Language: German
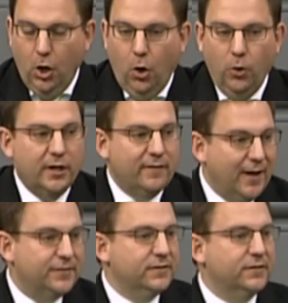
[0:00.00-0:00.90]
Und dann war
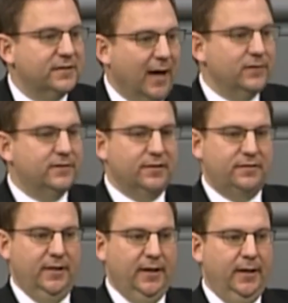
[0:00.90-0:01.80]
es interessant, dass
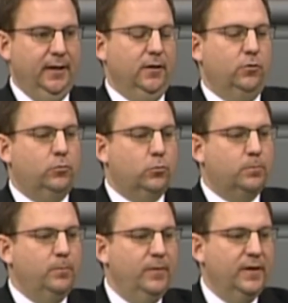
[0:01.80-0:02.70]
die
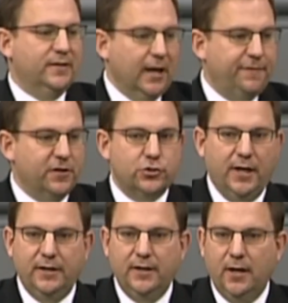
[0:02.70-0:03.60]

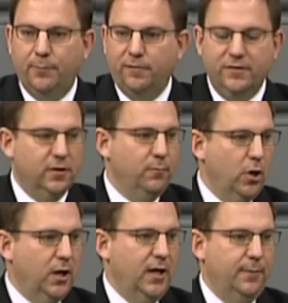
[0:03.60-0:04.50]
Sachverständigen, Herr Professor
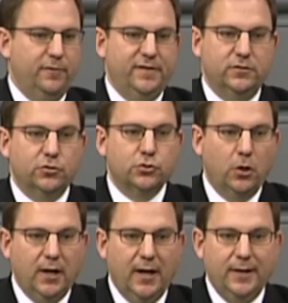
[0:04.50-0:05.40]
Möller, Herr Professor
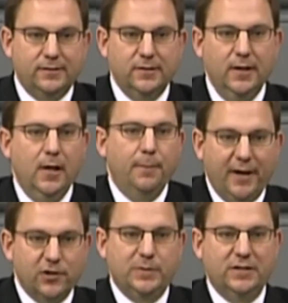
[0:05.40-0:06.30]
Stolleis
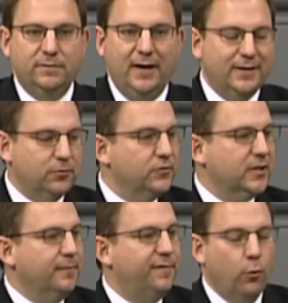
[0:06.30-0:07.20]
beispielsweise uns
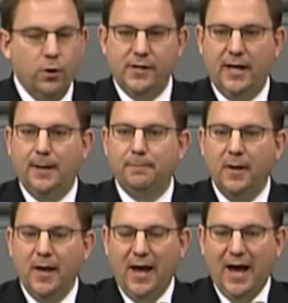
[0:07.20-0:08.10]
empfohlen haben,
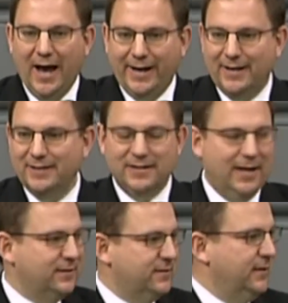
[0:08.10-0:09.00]

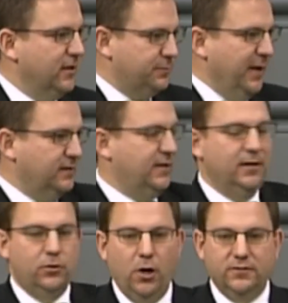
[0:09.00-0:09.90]
einerseits den Aspekt, der
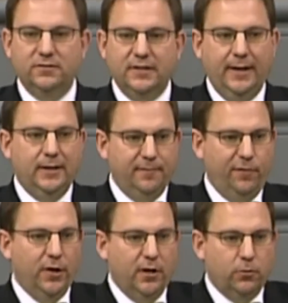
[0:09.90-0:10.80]
in Cortes Rede im
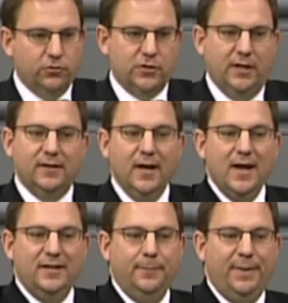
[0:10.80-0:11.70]
Vordergrund stand,
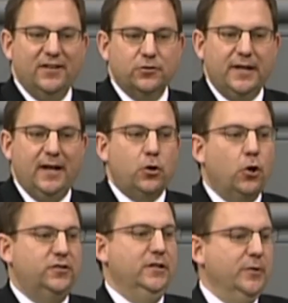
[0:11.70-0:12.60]
die personelle
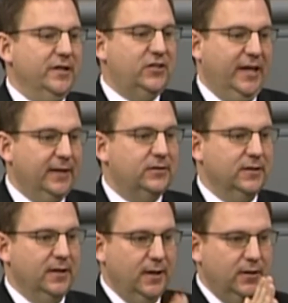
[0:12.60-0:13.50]

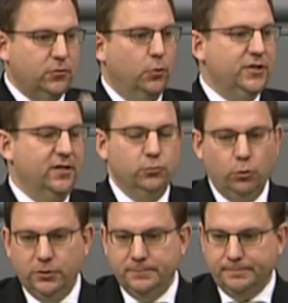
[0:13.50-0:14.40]
Kontinuität zu
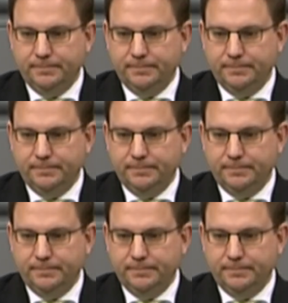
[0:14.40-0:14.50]
untersuchen